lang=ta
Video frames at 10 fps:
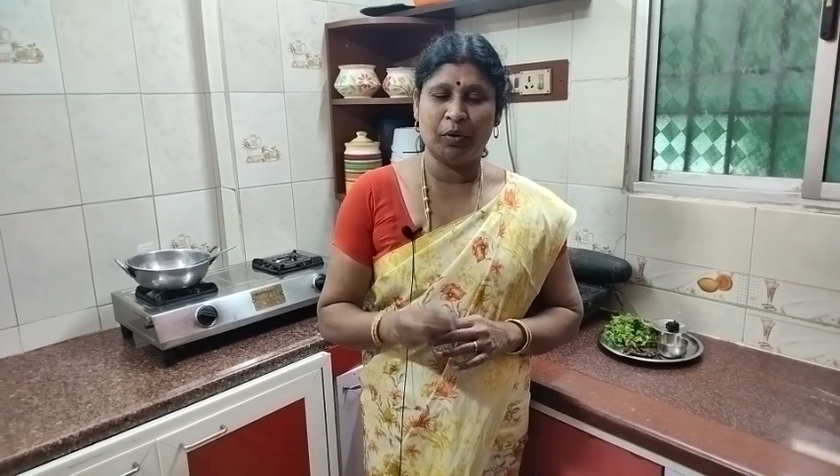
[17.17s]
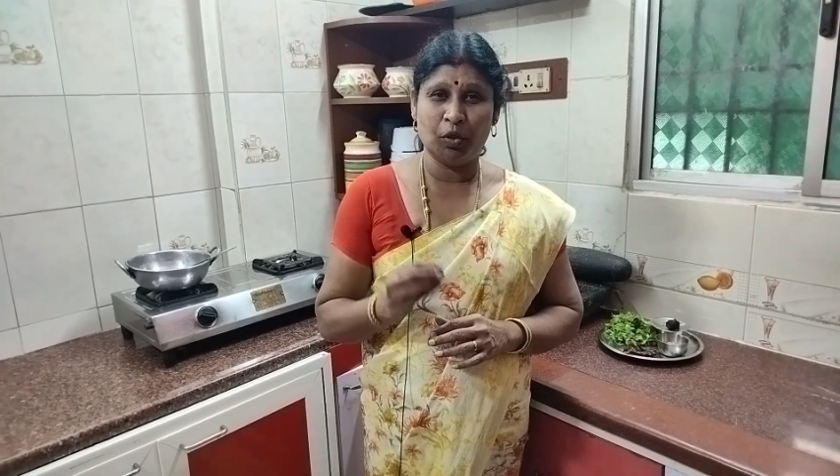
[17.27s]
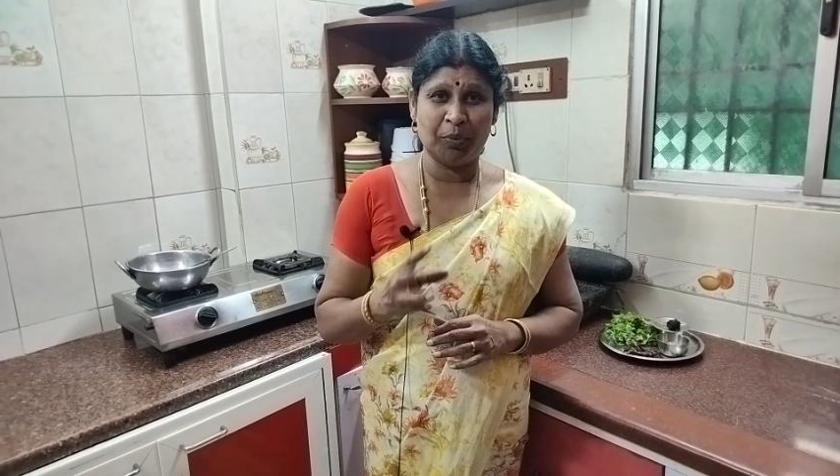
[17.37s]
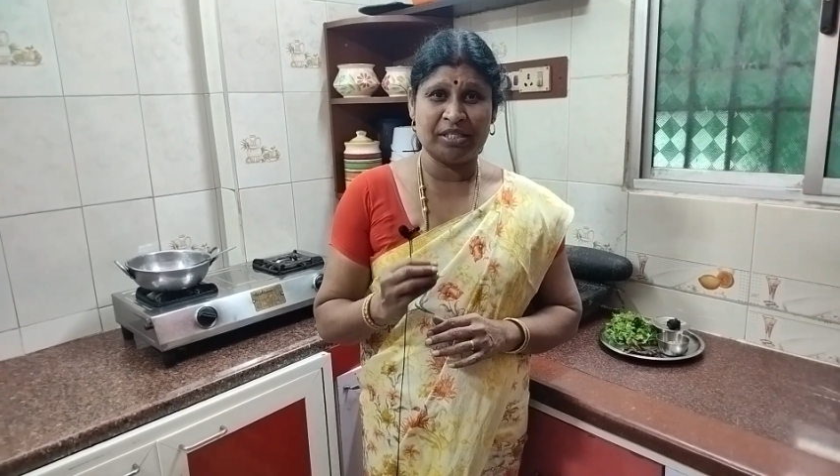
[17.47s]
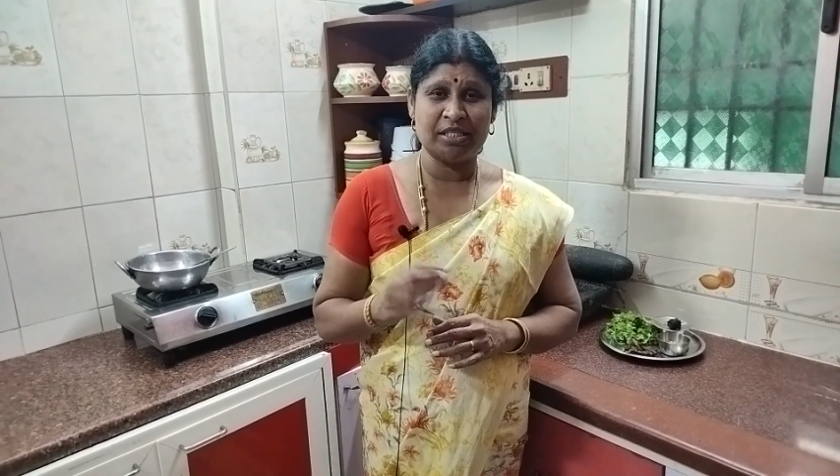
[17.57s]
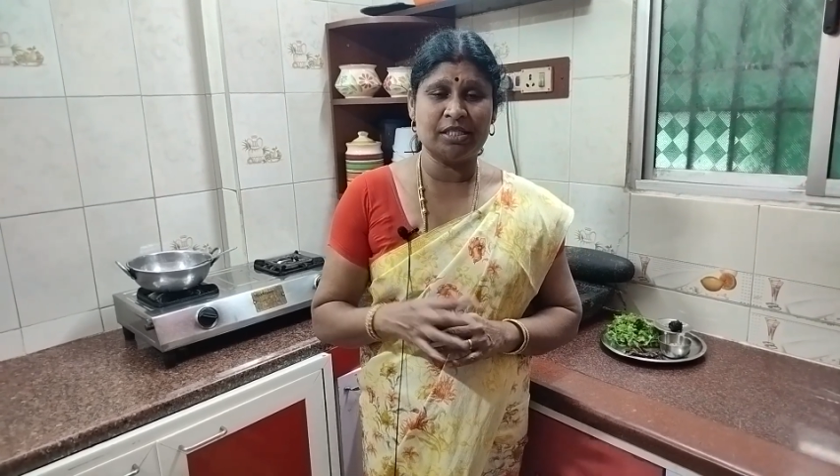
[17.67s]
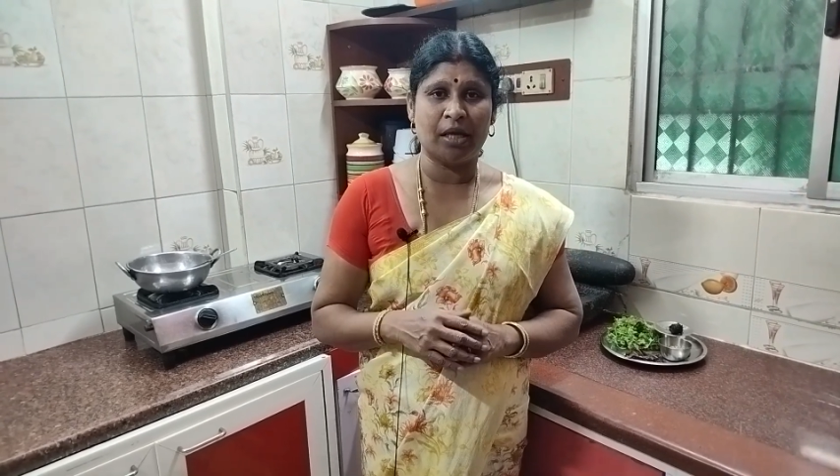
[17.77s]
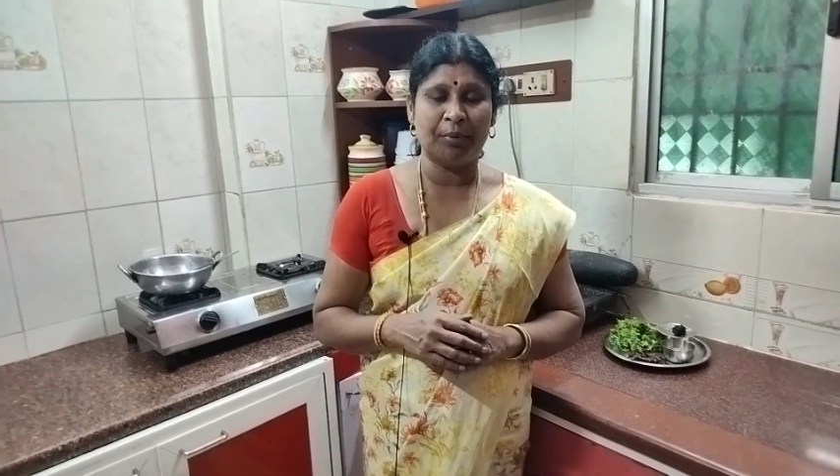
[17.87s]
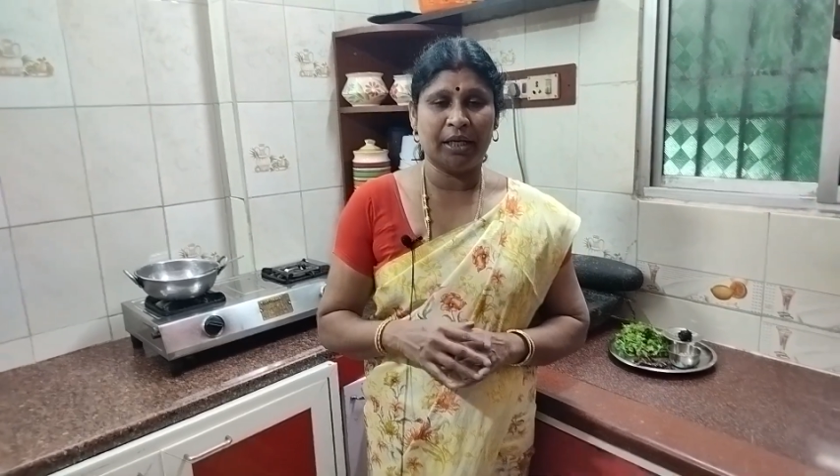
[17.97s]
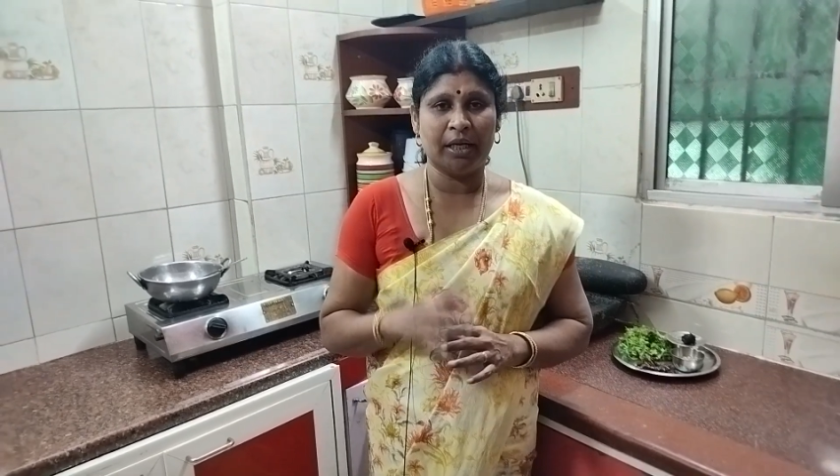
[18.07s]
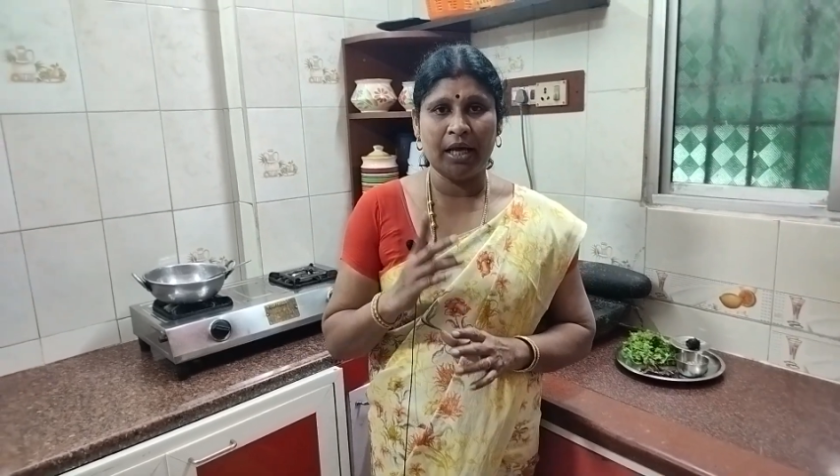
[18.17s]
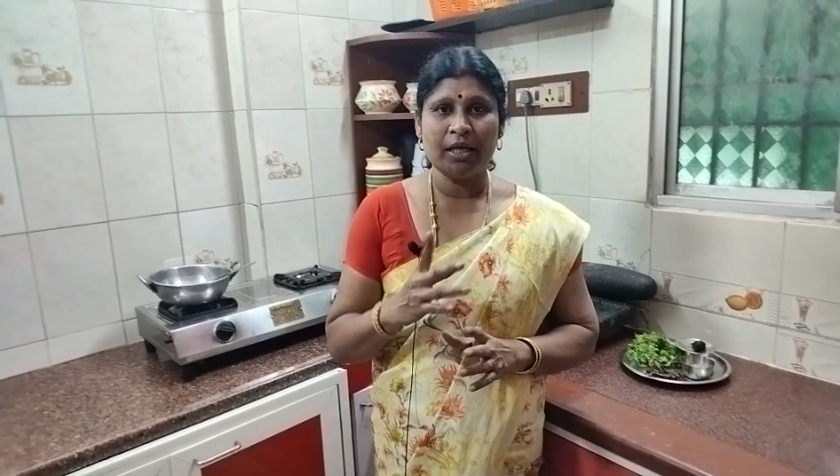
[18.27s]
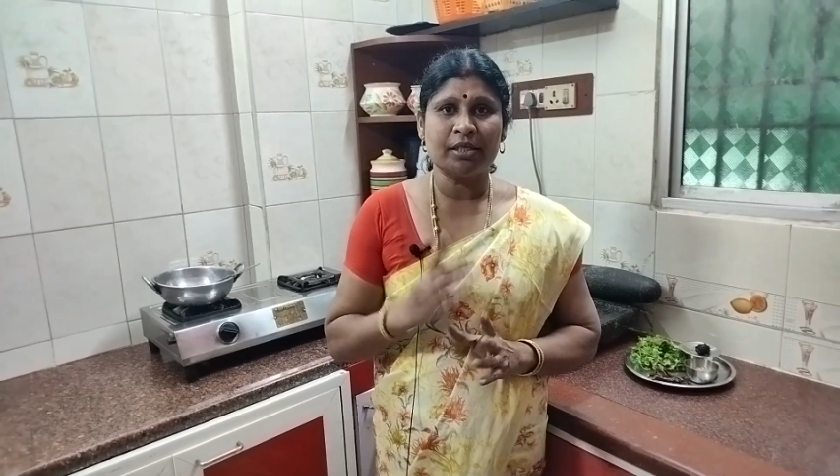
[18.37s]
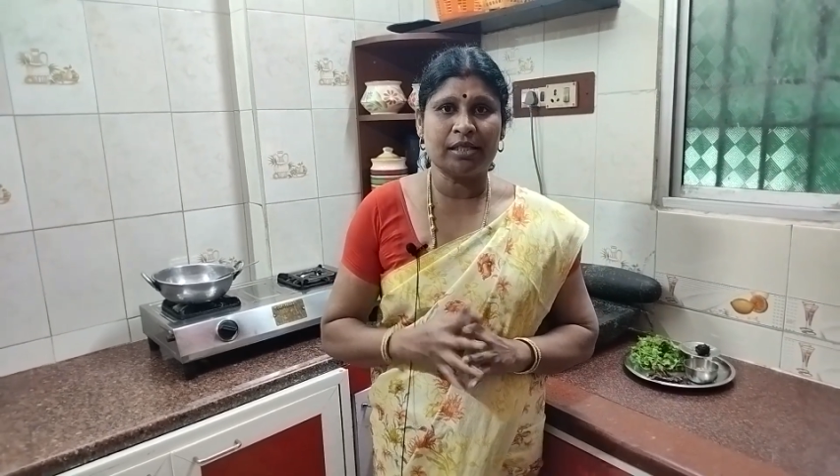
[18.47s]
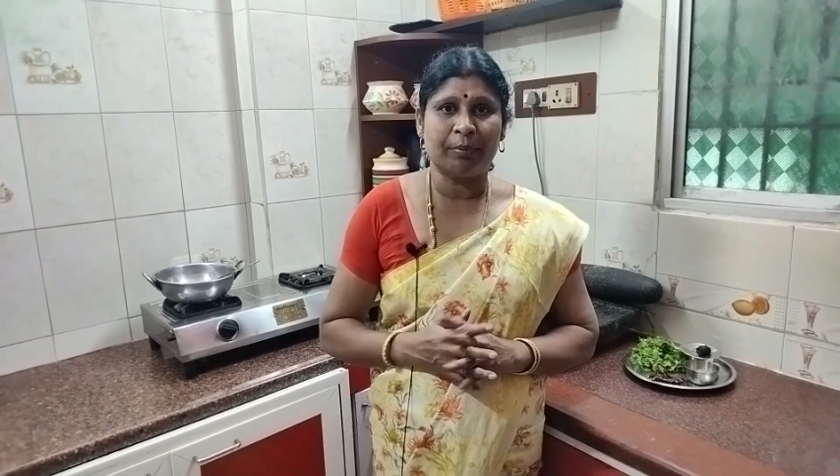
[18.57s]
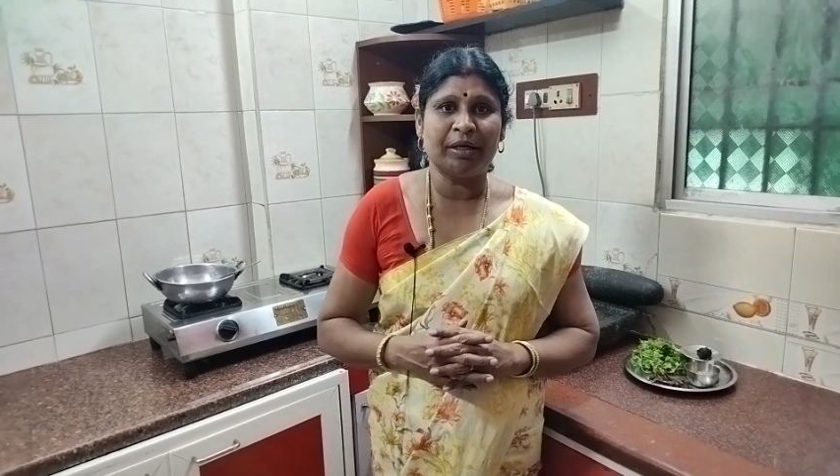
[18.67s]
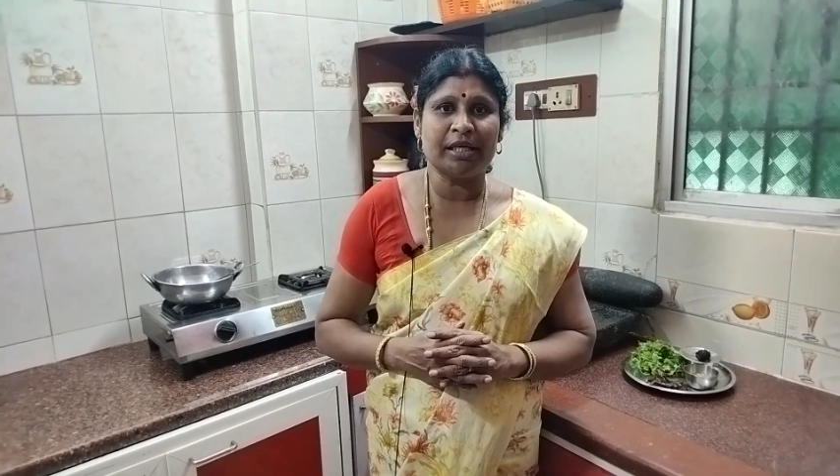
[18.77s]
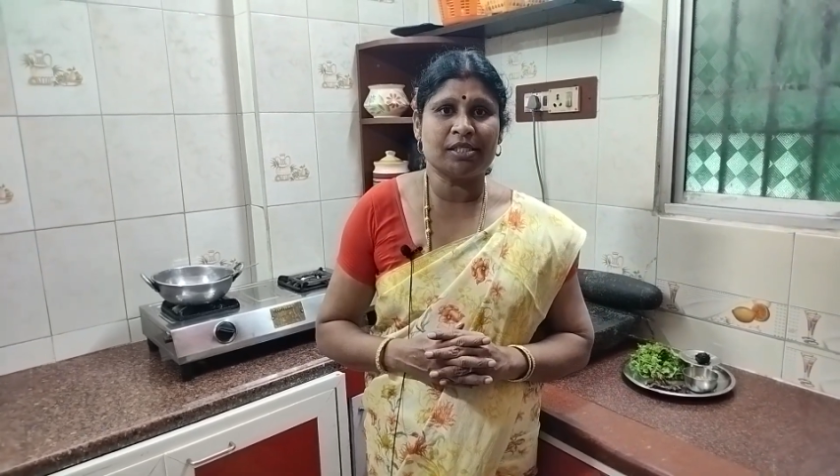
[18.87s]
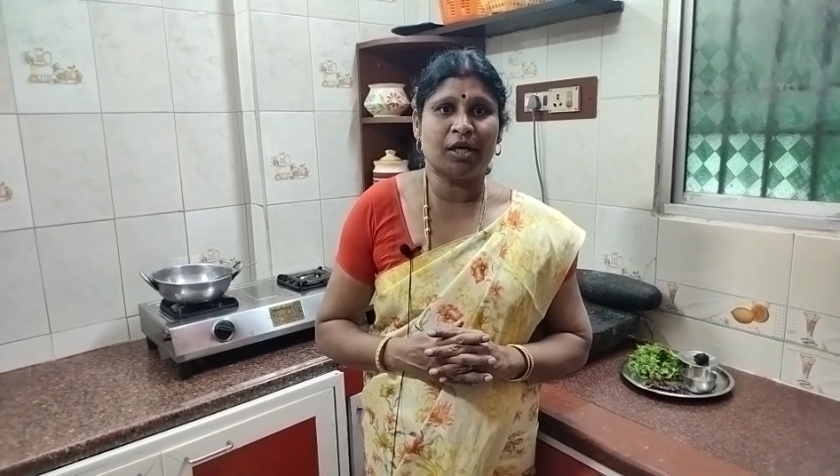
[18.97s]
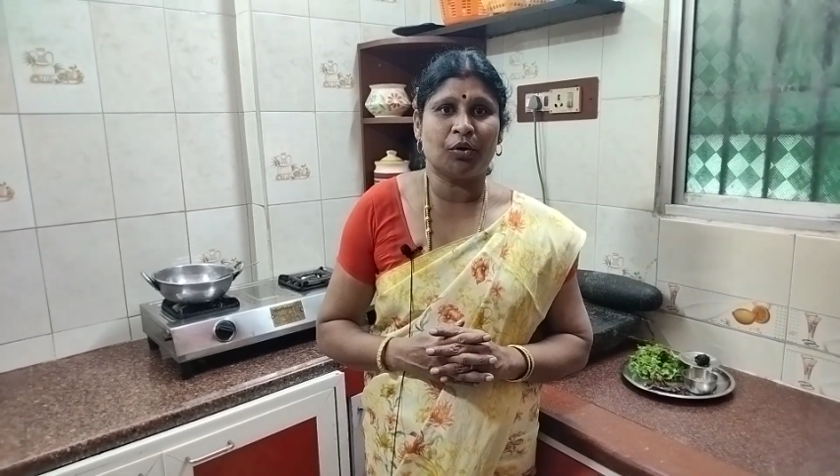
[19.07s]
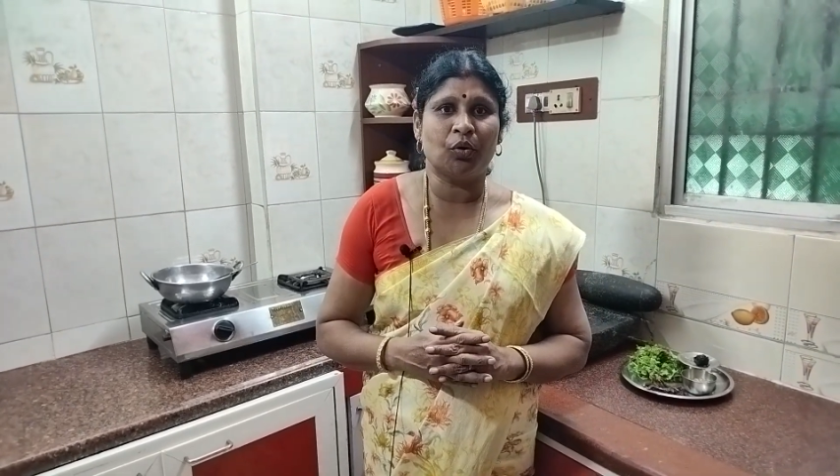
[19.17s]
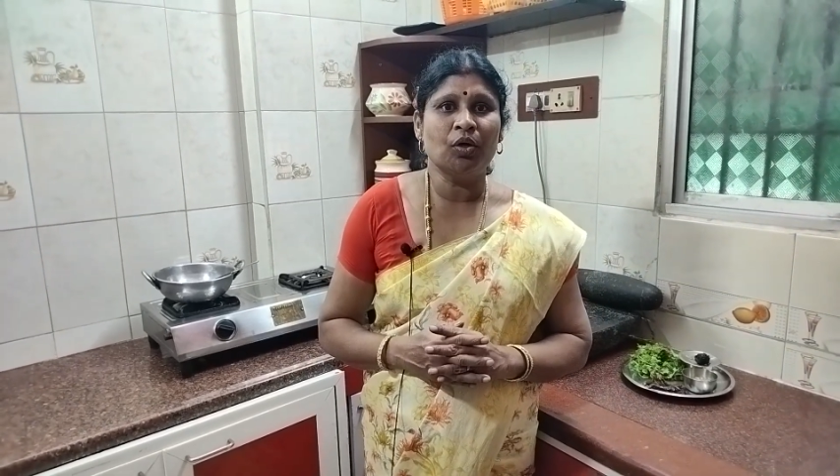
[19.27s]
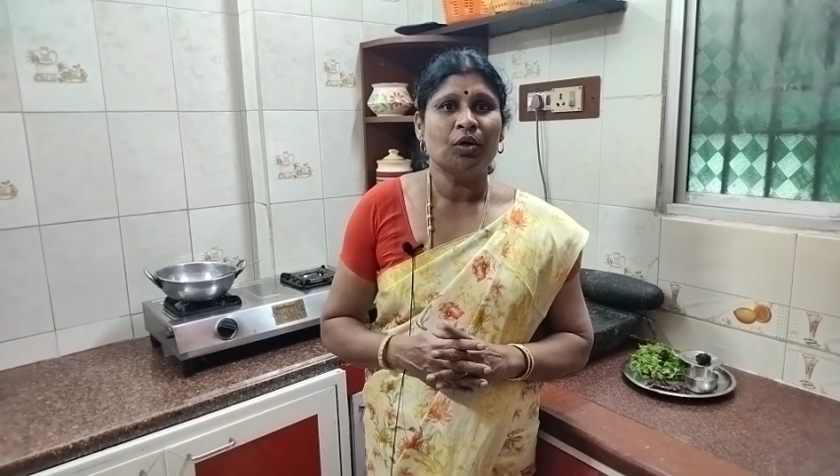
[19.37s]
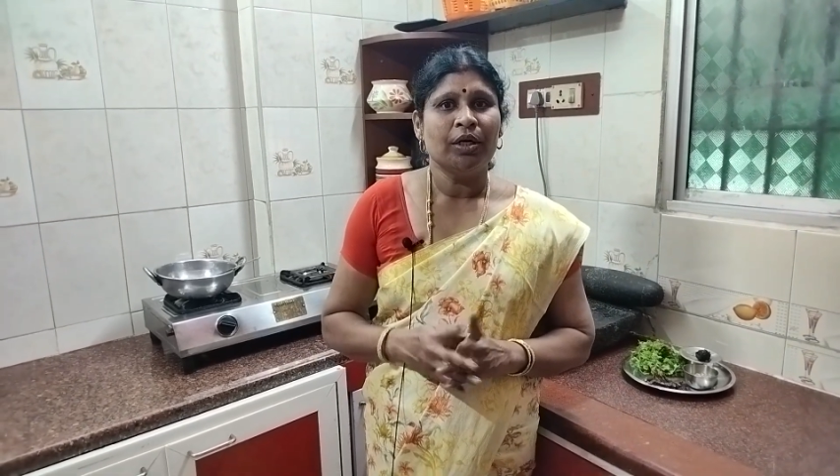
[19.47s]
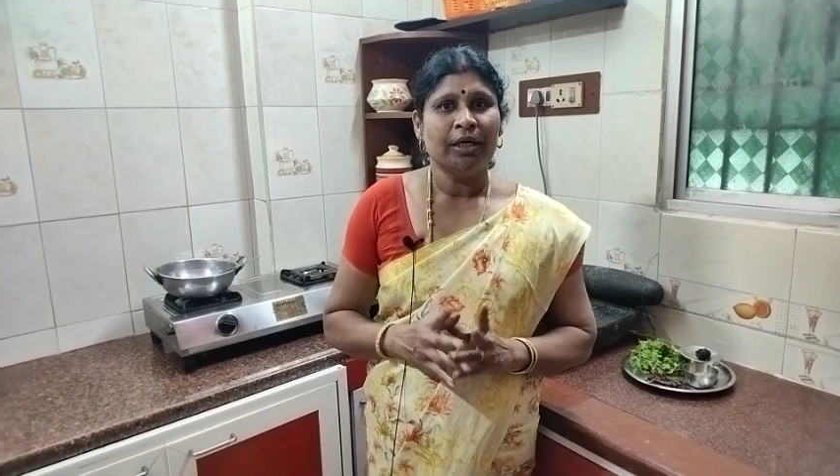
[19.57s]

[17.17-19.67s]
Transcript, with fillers: போட்டு பிசைஞ்சு சாப்பிட்டிங்கன்னா செம டேஸ்ட்டாக இருக்கும்